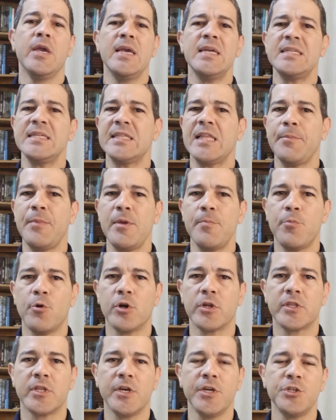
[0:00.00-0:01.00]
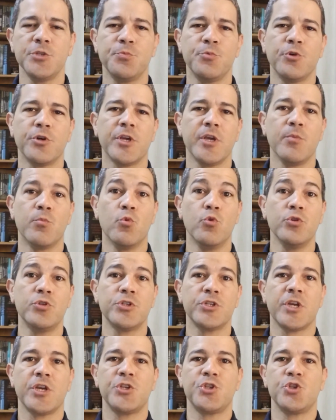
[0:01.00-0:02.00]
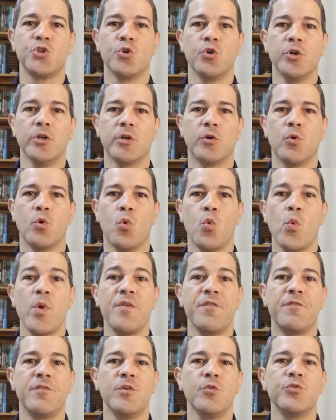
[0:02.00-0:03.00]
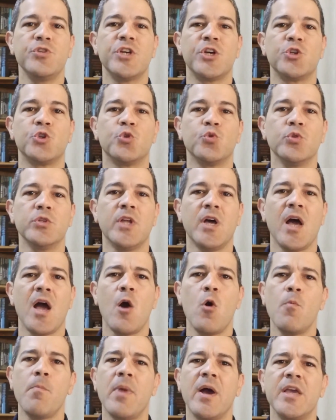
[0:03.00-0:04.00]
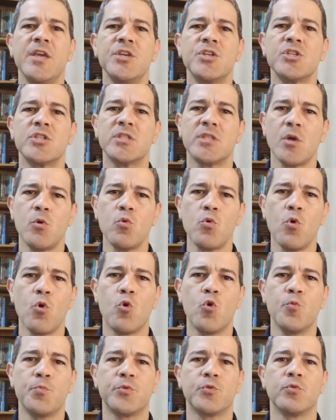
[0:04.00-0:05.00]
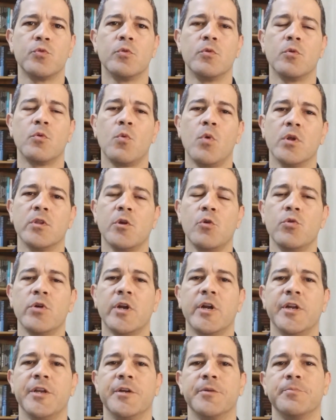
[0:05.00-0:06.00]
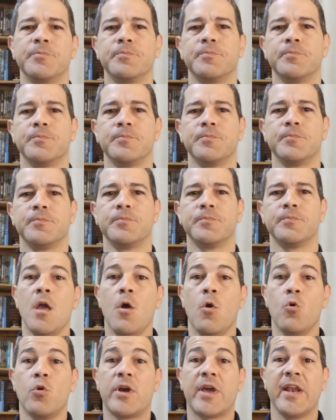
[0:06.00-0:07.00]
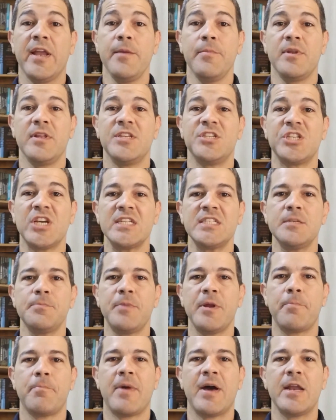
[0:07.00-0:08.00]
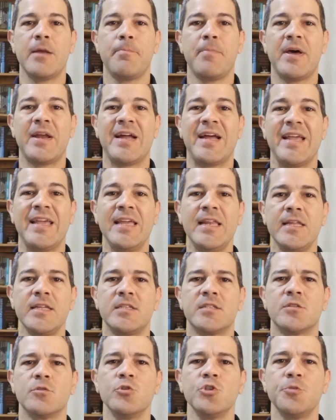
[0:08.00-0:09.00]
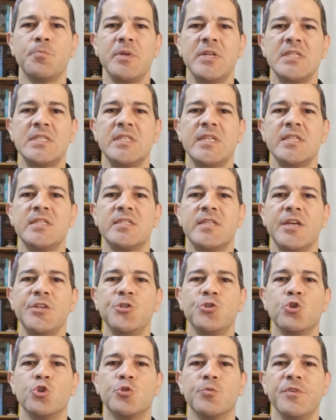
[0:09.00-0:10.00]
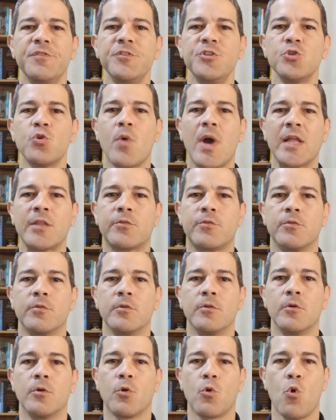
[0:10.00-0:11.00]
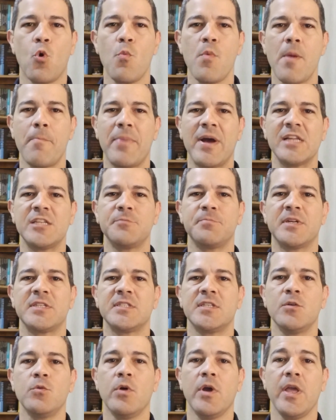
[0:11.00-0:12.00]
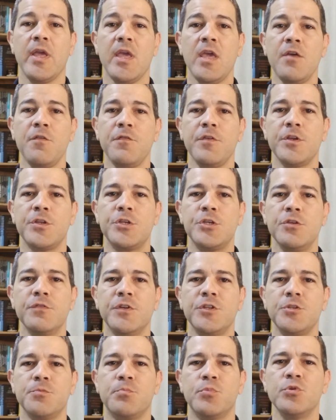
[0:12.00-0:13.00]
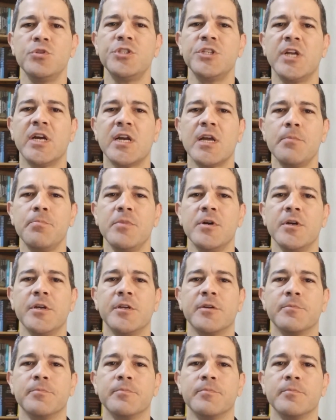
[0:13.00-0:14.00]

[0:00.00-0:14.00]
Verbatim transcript: Esse tema é importante porque muitos questionam o envio de ajuda a um país tão corrupto quanto a Ucrânia. O Kremlin já se prepara para eleições presidenciais de 2024, com uma participação efetiva de Putin na campanha,